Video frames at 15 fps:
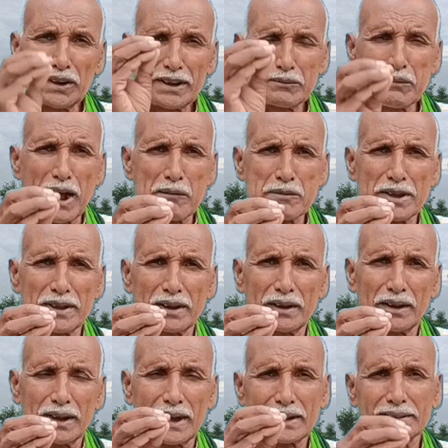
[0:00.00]
पूर्णिमा
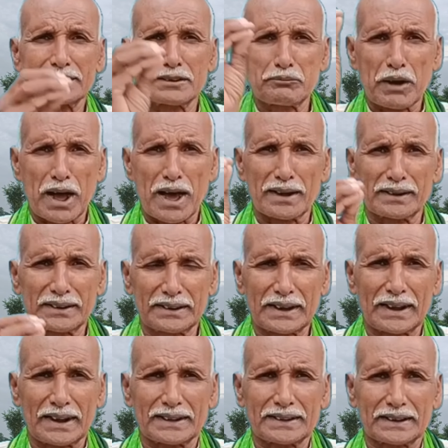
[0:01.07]
में घर से बाहर
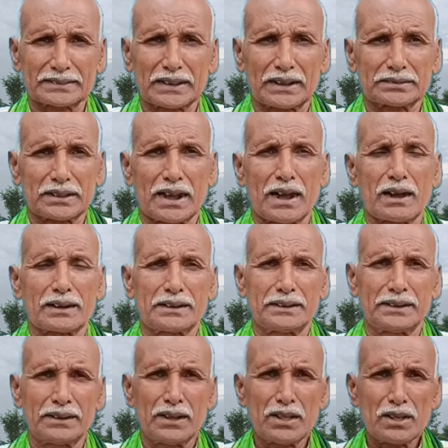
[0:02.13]
निकाला जाता था
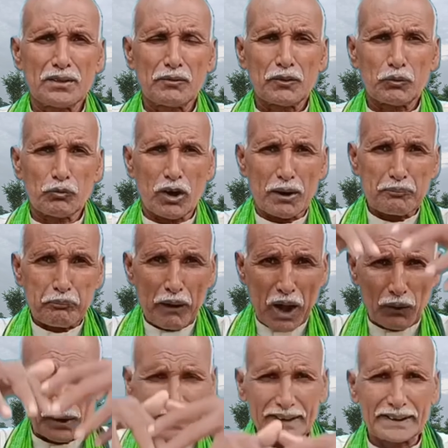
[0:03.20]
कि वह
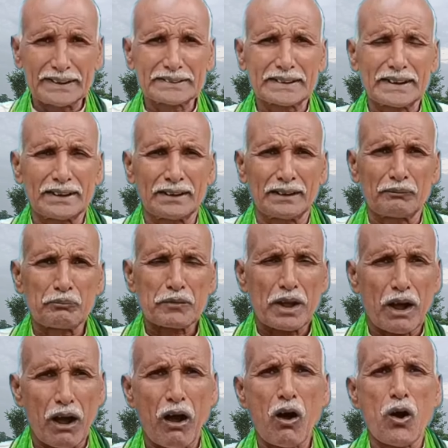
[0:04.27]
पावर खींच के
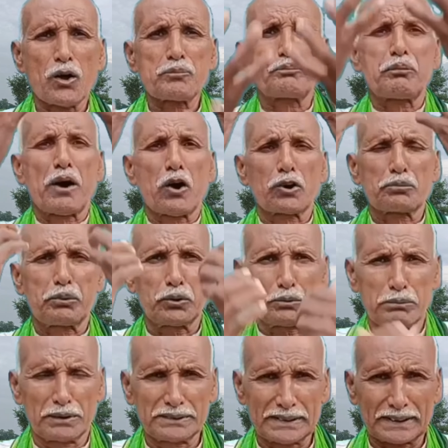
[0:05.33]
और
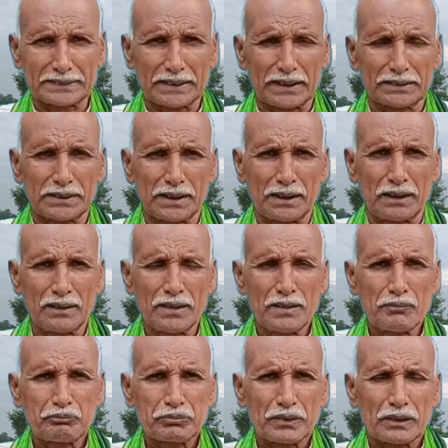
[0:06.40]
पावरफुल बन जाता था
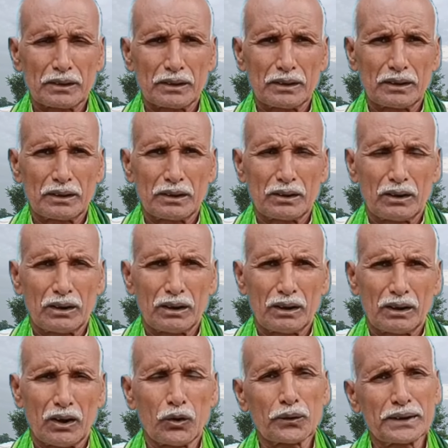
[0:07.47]

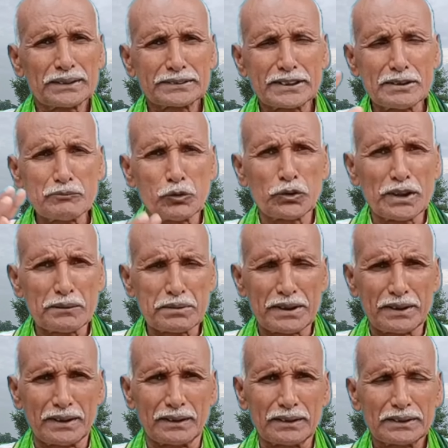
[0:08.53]
और ऋषि मुनि
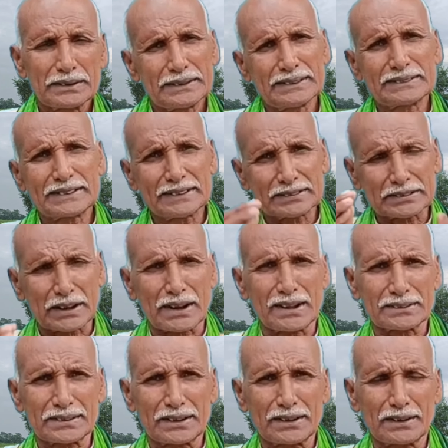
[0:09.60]
भी इसी
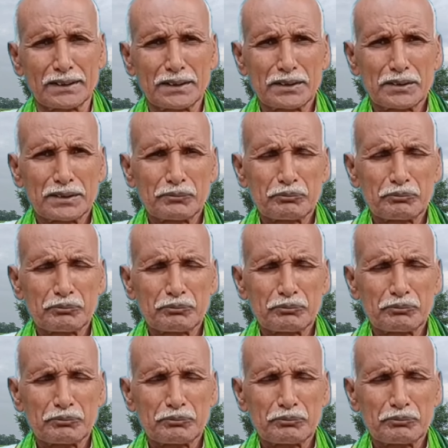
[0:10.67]
तरह से